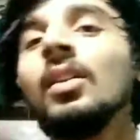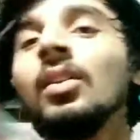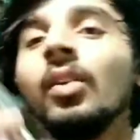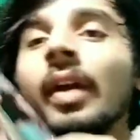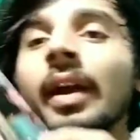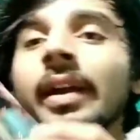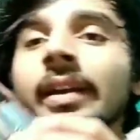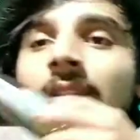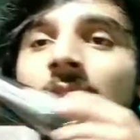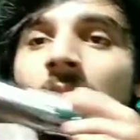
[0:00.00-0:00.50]
तो
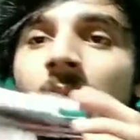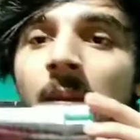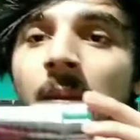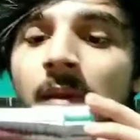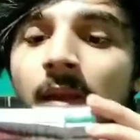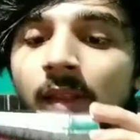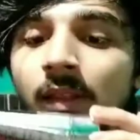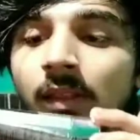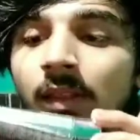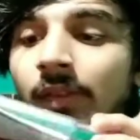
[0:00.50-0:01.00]
भाई इसके बारे में
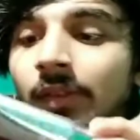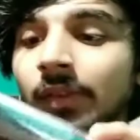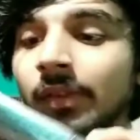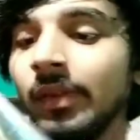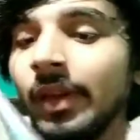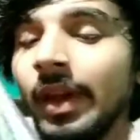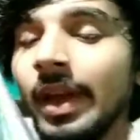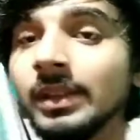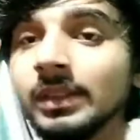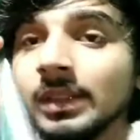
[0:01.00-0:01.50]
बात करते हैं
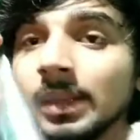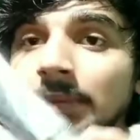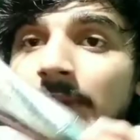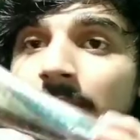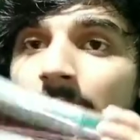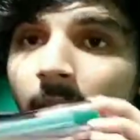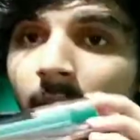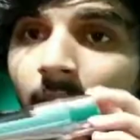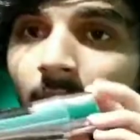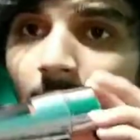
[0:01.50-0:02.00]
फैंसम
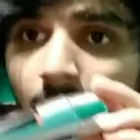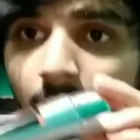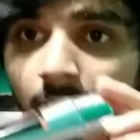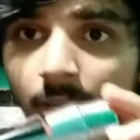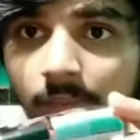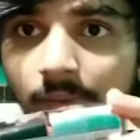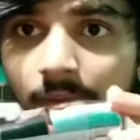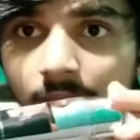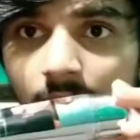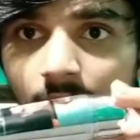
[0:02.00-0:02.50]
क्रीम के
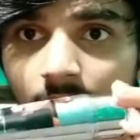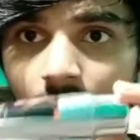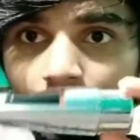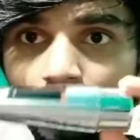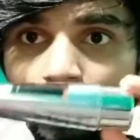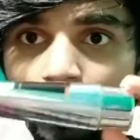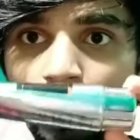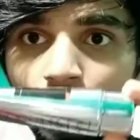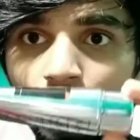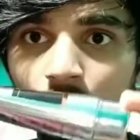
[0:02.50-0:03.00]
बारे में
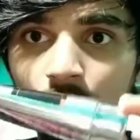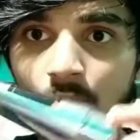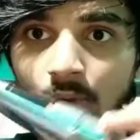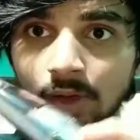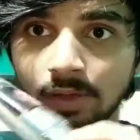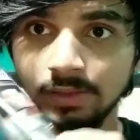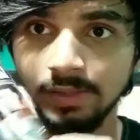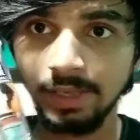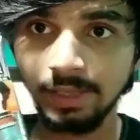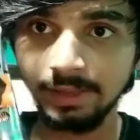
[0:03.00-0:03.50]
तो
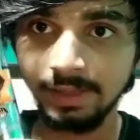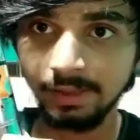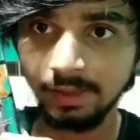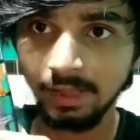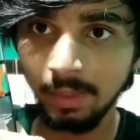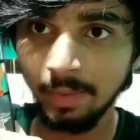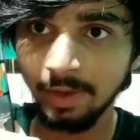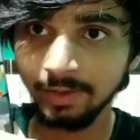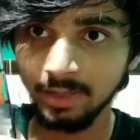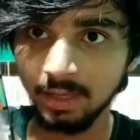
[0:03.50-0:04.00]
भाई ये
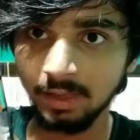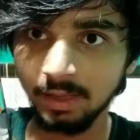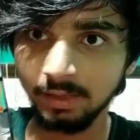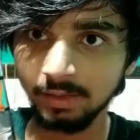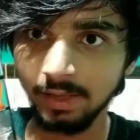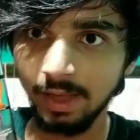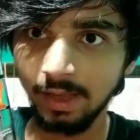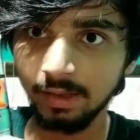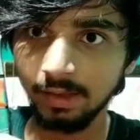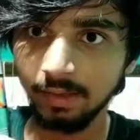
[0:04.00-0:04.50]
दिखने में ऐसा
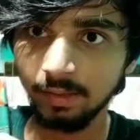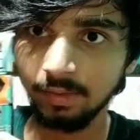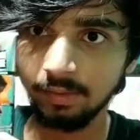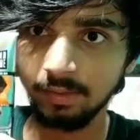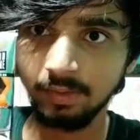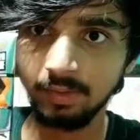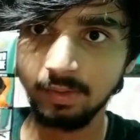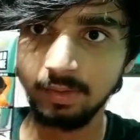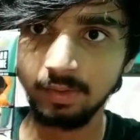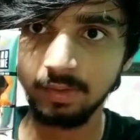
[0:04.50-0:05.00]
दिखता है
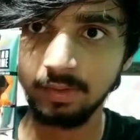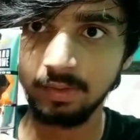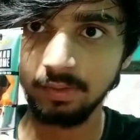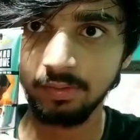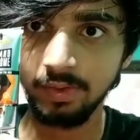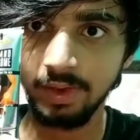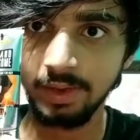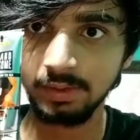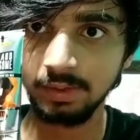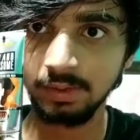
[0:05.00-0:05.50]

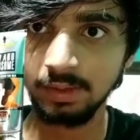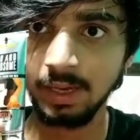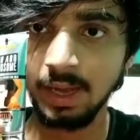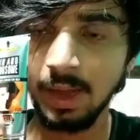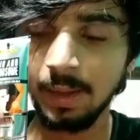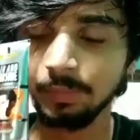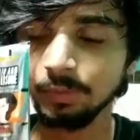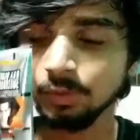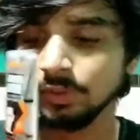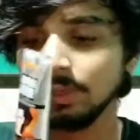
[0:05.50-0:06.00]
फैंसम
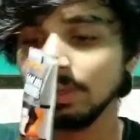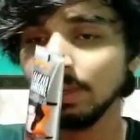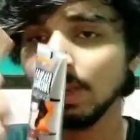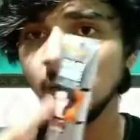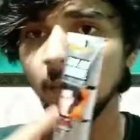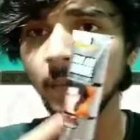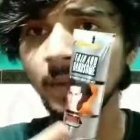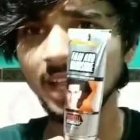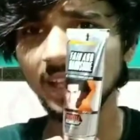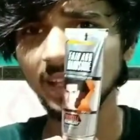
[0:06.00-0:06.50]
क्रीम आप
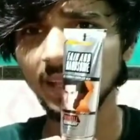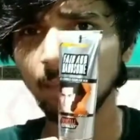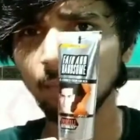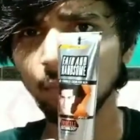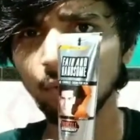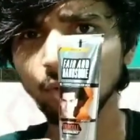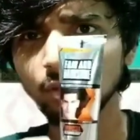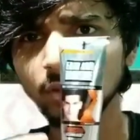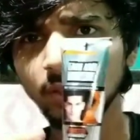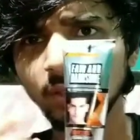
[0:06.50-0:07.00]
सिंगल भी मिल जाता है
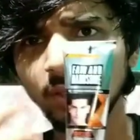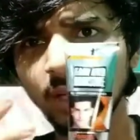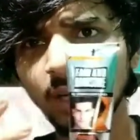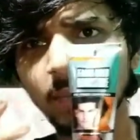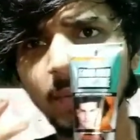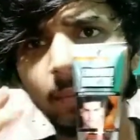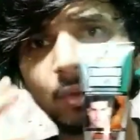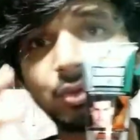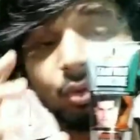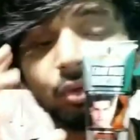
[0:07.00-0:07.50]
आपको सिंगल
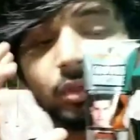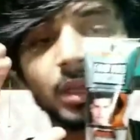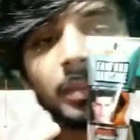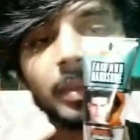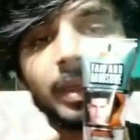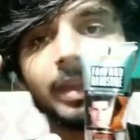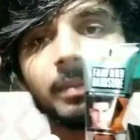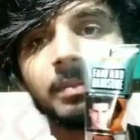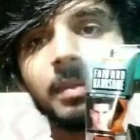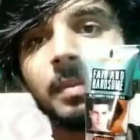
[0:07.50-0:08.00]
में आपको छोटा
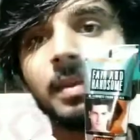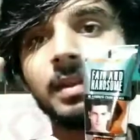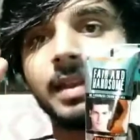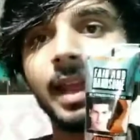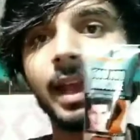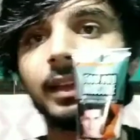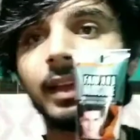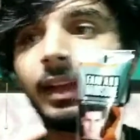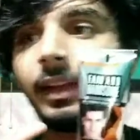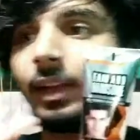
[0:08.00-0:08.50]
पाइक भी मिल
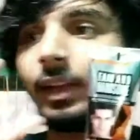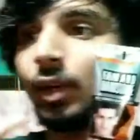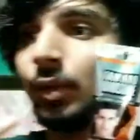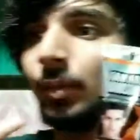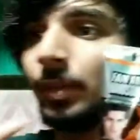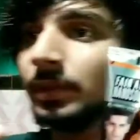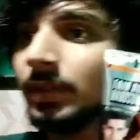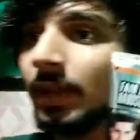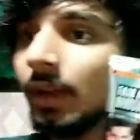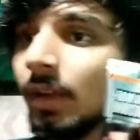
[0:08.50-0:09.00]
जाएगा थर्टी
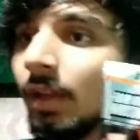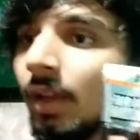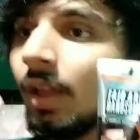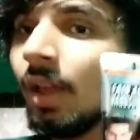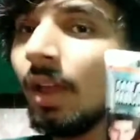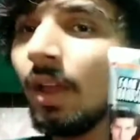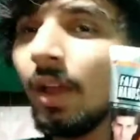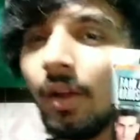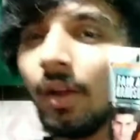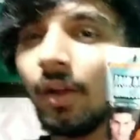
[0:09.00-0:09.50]
रुपीज़ का
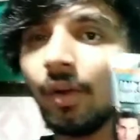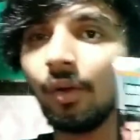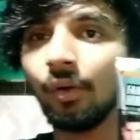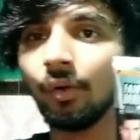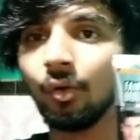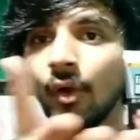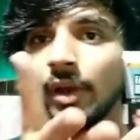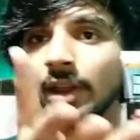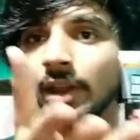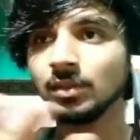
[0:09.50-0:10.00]
और
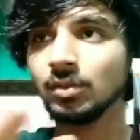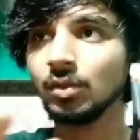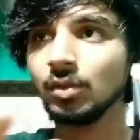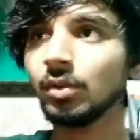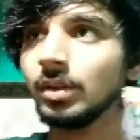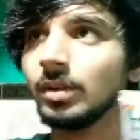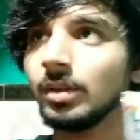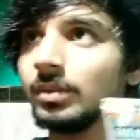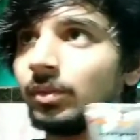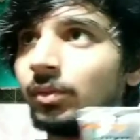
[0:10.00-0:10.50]
कॉलेज
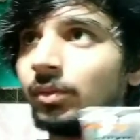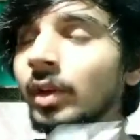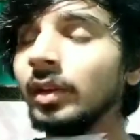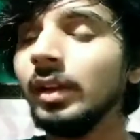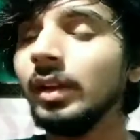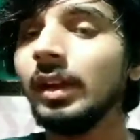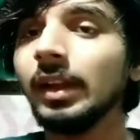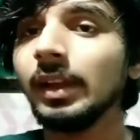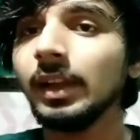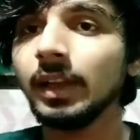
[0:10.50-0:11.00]
लोग
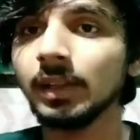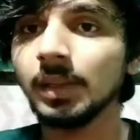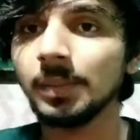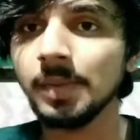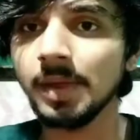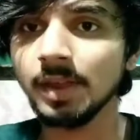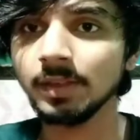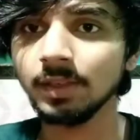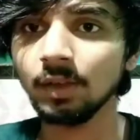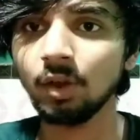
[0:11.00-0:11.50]
कॉलेज लड़के रहते
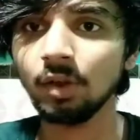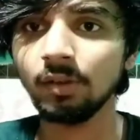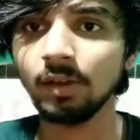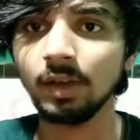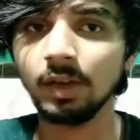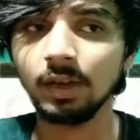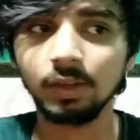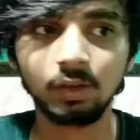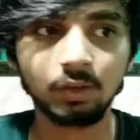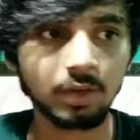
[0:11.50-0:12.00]
मेरे से कॉलेज
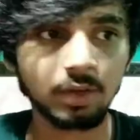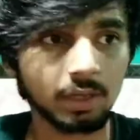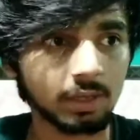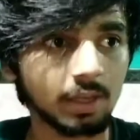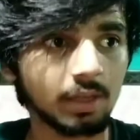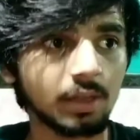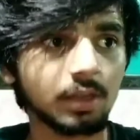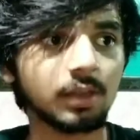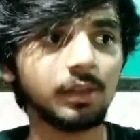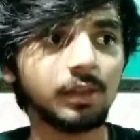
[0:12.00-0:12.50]
लड़के लोग
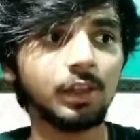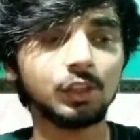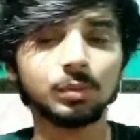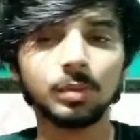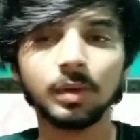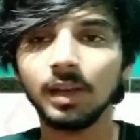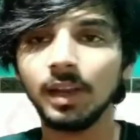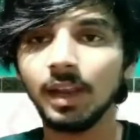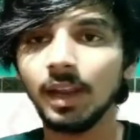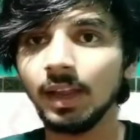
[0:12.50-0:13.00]
रहते तीस
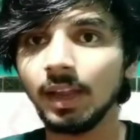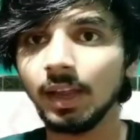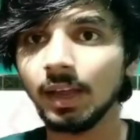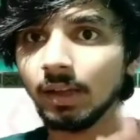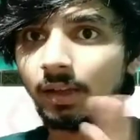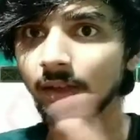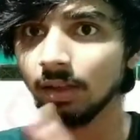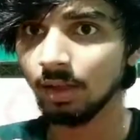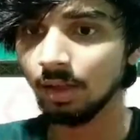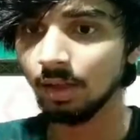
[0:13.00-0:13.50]
रुपया ले
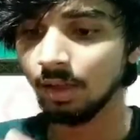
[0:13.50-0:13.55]
लेगा